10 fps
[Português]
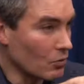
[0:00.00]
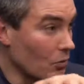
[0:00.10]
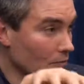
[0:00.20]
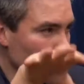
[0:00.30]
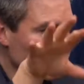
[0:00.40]

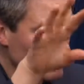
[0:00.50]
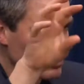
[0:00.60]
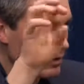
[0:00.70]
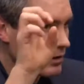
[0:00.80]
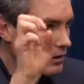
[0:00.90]
objeto
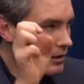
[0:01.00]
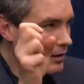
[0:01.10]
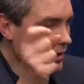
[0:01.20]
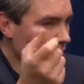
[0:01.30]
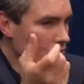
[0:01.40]

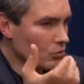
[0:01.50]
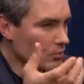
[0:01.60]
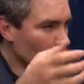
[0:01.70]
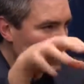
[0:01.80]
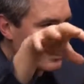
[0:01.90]
é, é, sobre
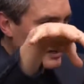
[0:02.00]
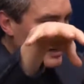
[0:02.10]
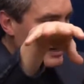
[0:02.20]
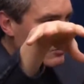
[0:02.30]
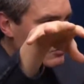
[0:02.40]
o qual
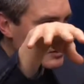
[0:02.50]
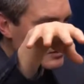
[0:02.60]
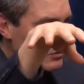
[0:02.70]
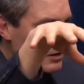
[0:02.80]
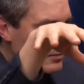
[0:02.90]
recai a
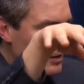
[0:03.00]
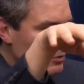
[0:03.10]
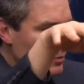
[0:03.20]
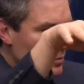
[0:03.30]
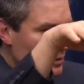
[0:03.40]
consciência em um
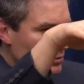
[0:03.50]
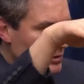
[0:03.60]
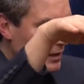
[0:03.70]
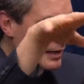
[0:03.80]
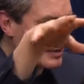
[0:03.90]
determinado momento que
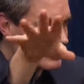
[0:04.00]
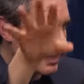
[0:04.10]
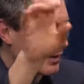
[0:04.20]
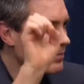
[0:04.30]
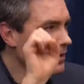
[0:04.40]
você quer
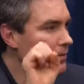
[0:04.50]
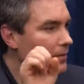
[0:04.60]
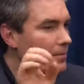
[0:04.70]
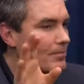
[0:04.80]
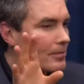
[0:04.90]
listar.
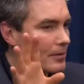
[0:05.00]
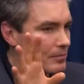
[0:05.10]
Percebe